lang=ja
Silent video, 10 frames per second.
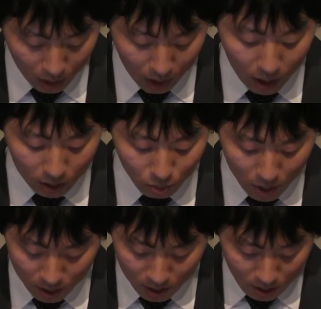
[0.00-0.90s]
駆け足
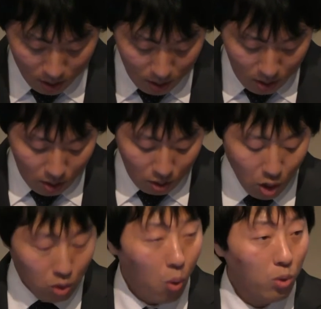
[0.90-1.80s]
は日
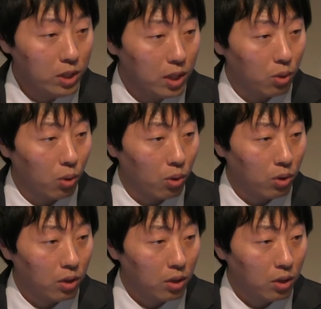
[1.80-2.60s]
本本社と